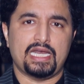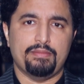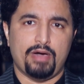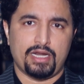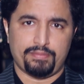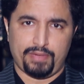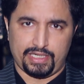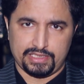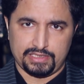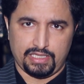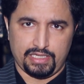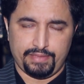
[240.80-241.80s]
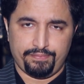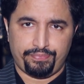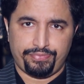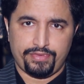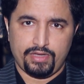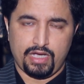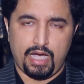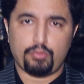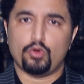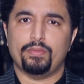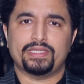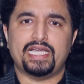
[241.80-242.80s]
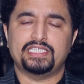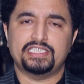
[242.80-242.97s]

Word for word: तालिबान पाकिस्तान है आपको पता है